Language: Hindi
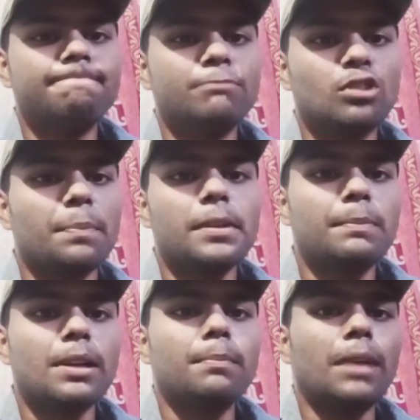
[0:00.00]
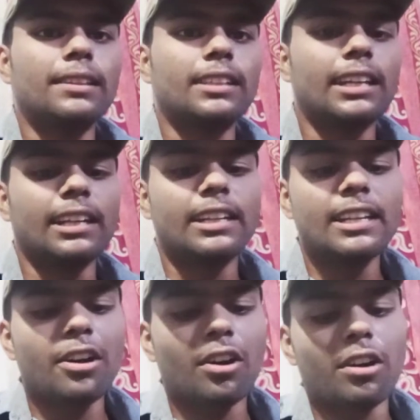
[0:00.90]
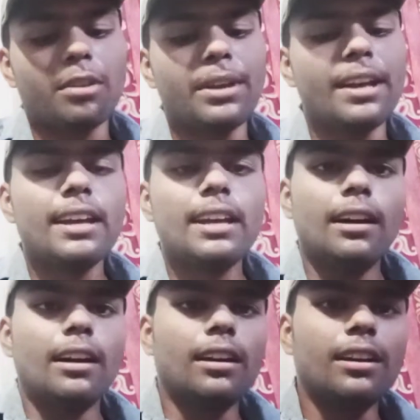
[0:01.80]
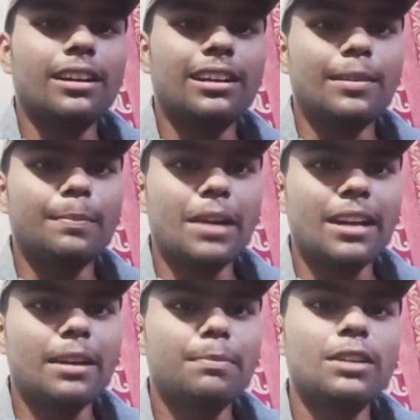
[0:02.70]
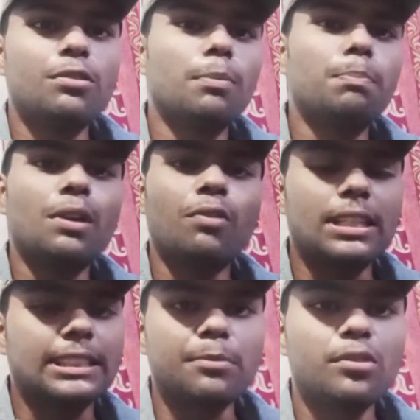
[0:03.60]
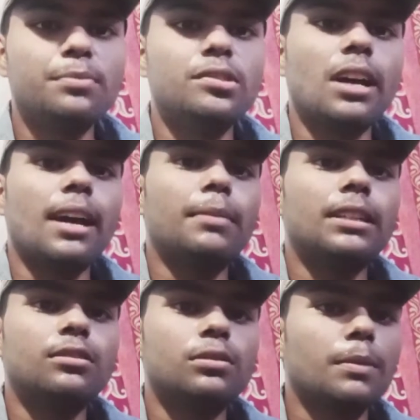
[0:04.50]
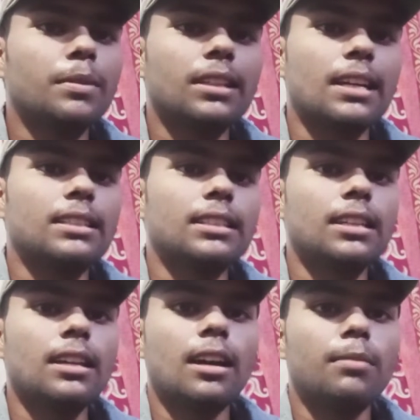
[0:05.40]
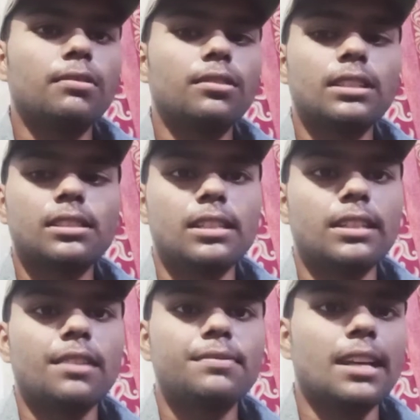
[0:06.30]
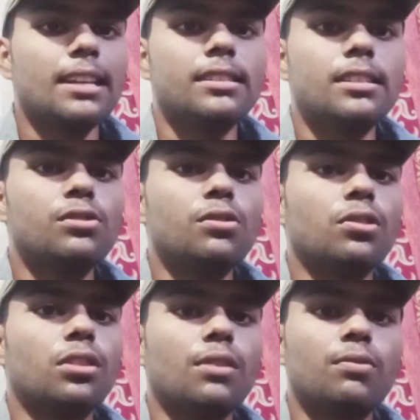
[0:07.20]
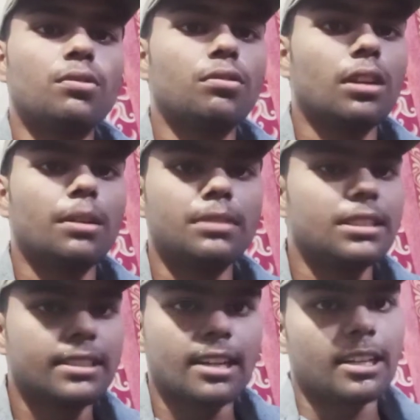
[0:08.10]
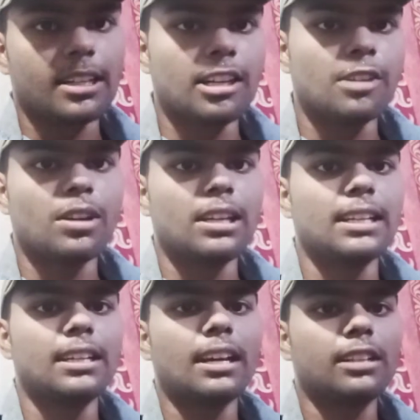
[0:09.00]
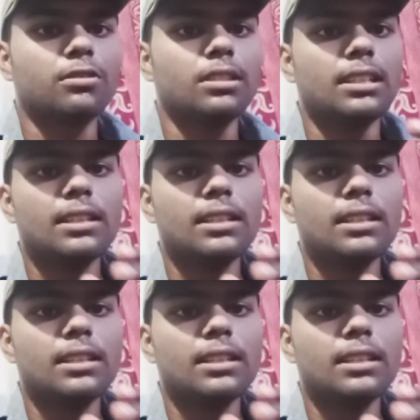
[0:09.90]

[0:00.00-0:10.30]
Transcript: टॉपिक हम्म, पर बात करेंगे ठीक है और भी है आ, मैंने अपने ग्रुप पर व्हाट्सएप ग्रुप जो है मैंने उस पर बताया था कि हम लोग ना सी टी एफ चैलेंजेस जो होते हैं वो अभी स्टार्ट करने वाले हैं एक्चुअली